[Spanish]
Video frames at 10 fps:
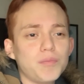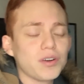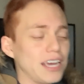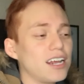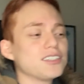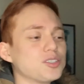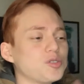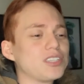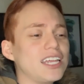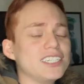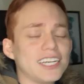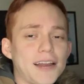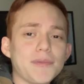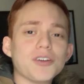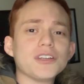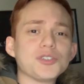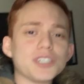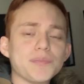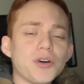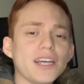Porque gracias a ustedes llegué al millón de
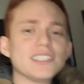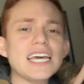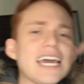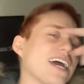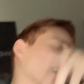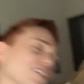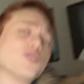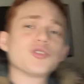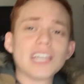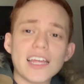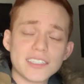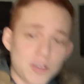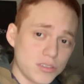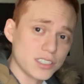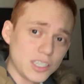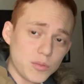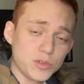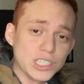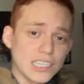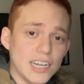suscriptores, gracias a ustedes he conseguido
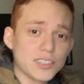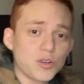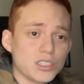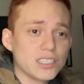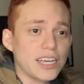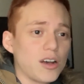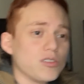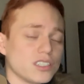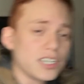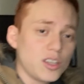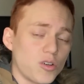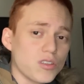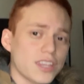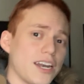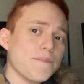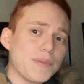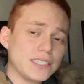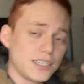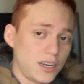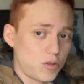muchas de las cosas que he conseguido con tal en
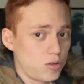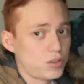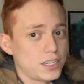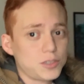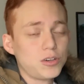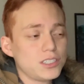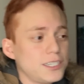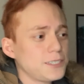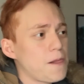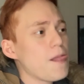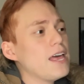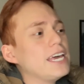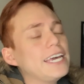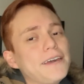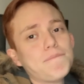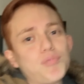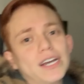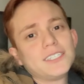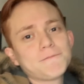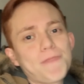y con otras cosas y
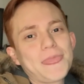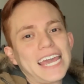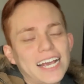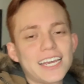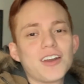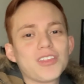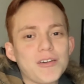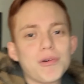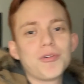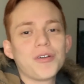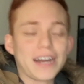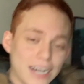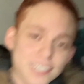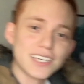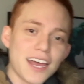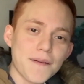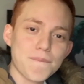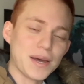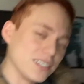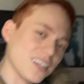pues ya quiero de nuevo regresar
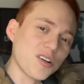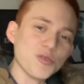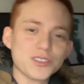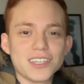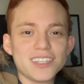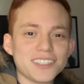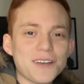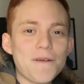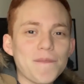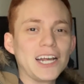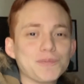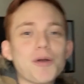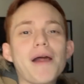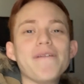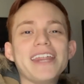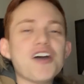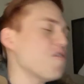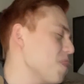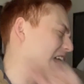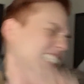para estar con ustedes. Gracias por ver el
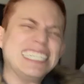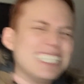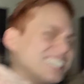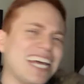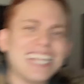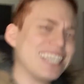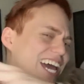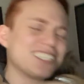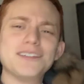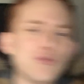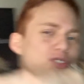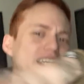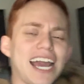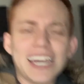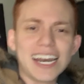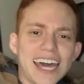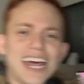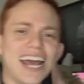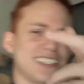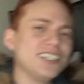video, así sin editar, sin música ni
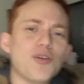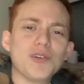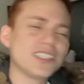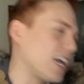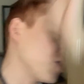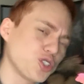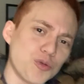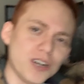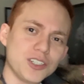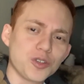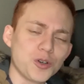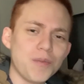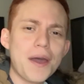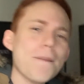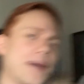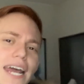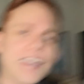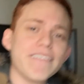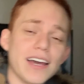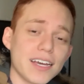nada, así como está lo subo a YouTube para
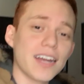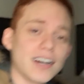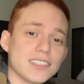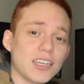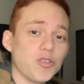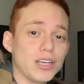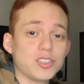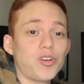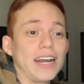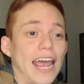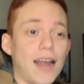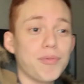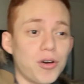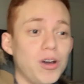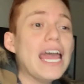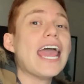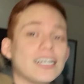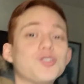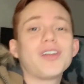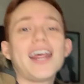que vean que he regresado y que esto es real, bro.
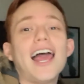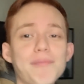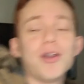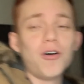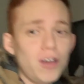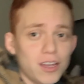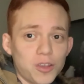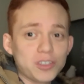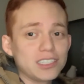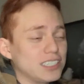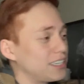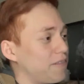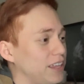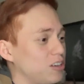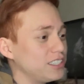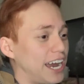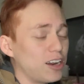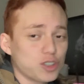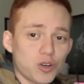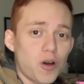Esto es real, bro. No sé si hacer videos
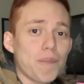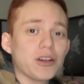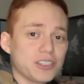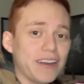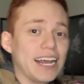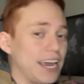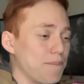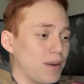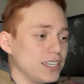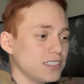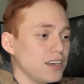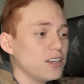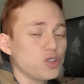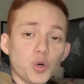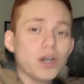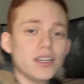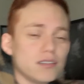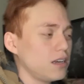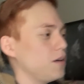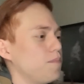diarios o no, pero se vienen gameplays,
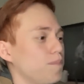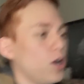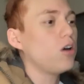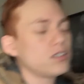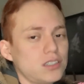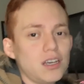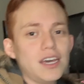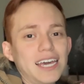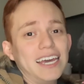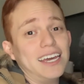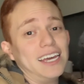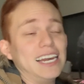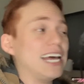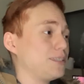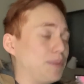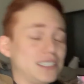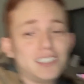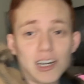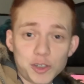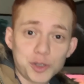tuning, vlogs, eh, las
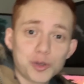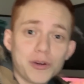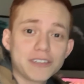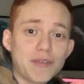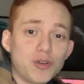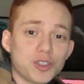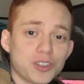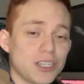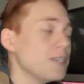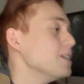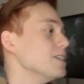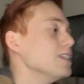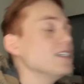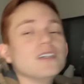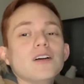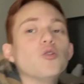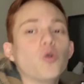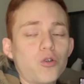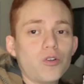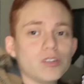peces de los youtubers famosos.
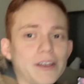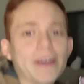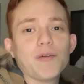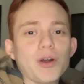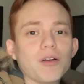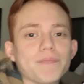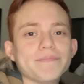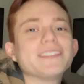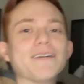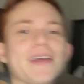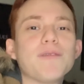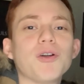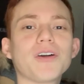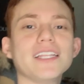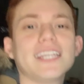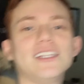Uf, se viene bueno, se viene bueno, gente.